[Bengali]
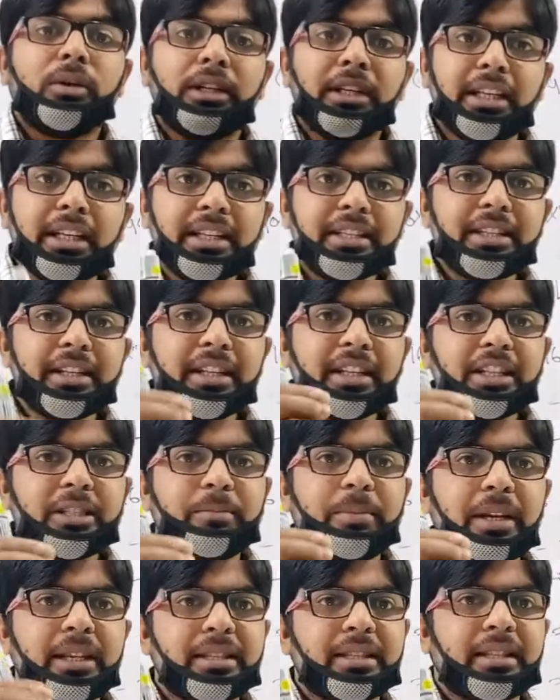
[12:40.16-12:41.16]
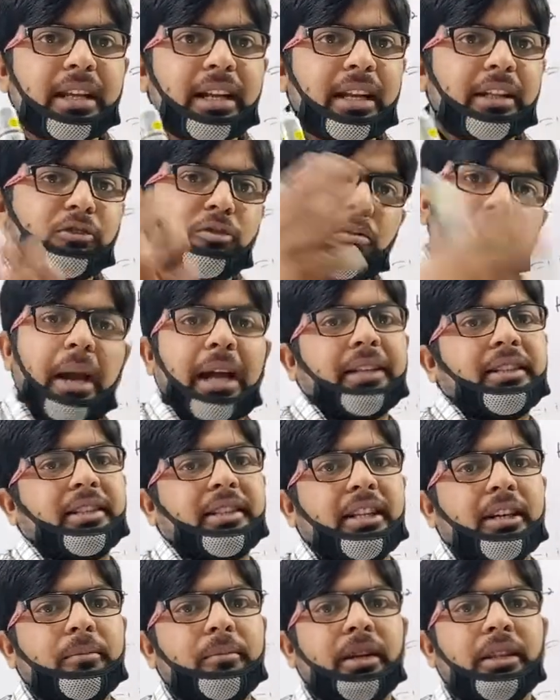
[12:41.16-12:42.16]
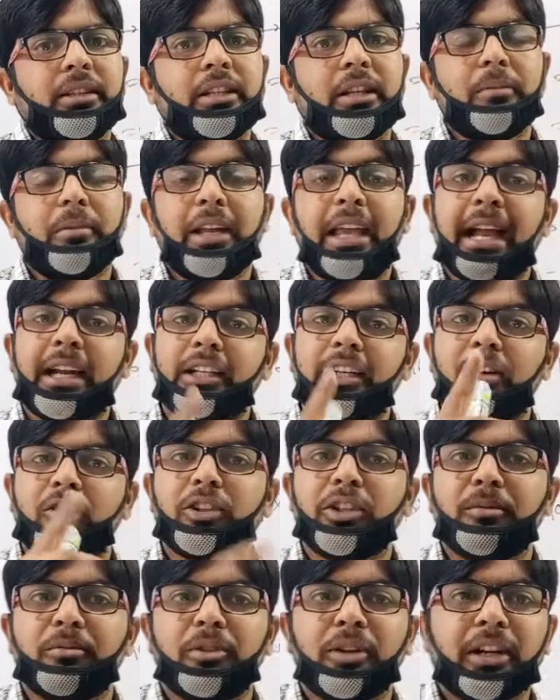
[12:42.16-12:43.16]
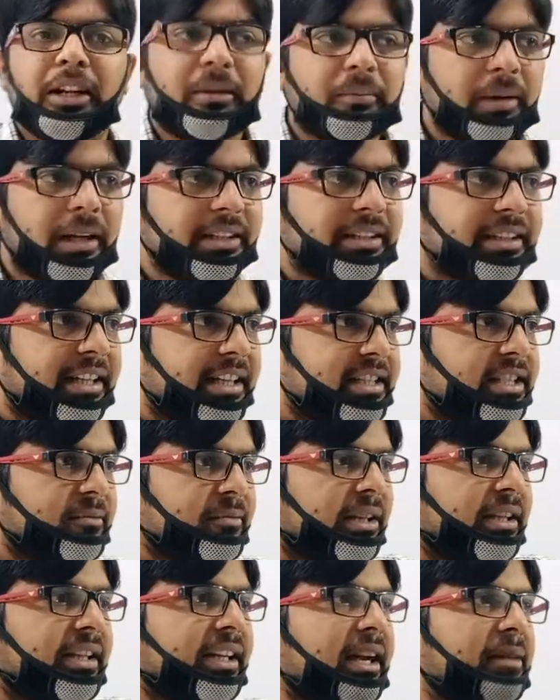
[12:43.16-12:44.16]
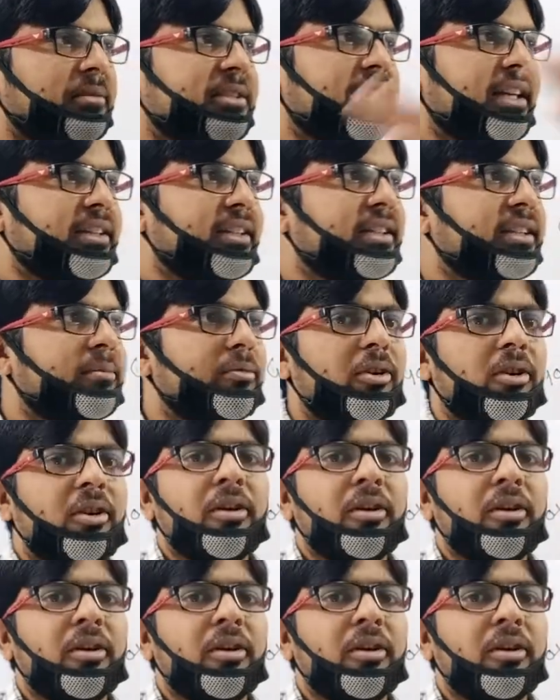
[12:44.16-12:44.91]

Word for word: নিজ নিজ বেস দ্বারা তুমি ভাগ দিয়ে থাকবা তার মানে একটা কথা মনে রাখবা যে ডেসিমাল থেকে আমি জাতি যাব